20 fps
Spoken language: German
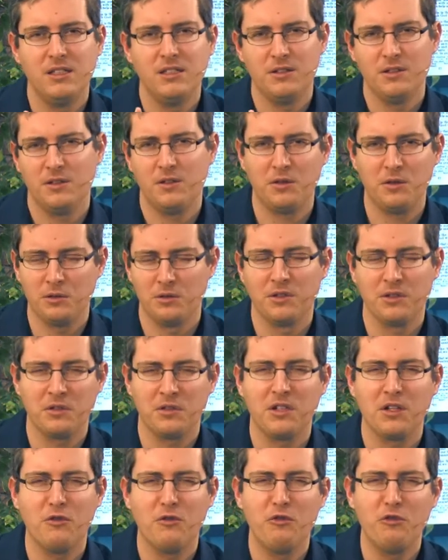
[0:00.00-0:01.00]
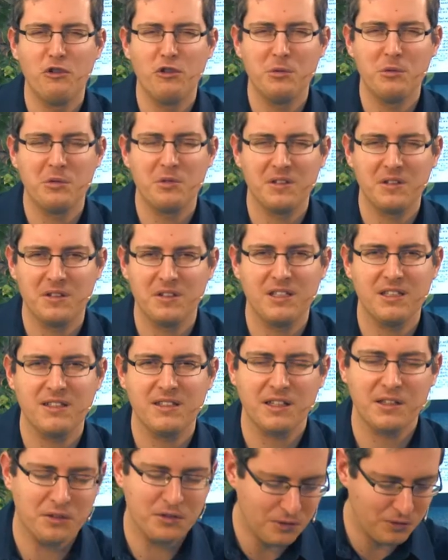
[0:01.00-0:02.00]
zu uns, und er wünscht sich,
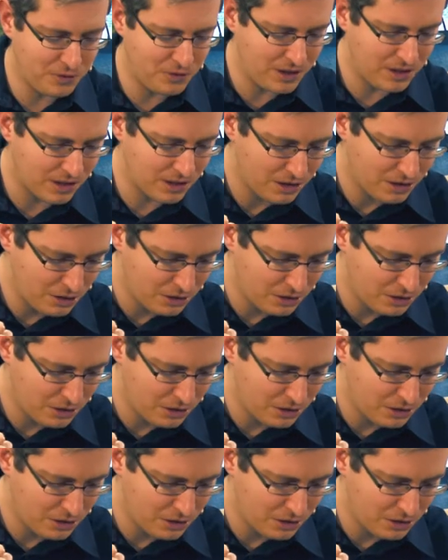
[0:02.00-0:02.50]
dass wir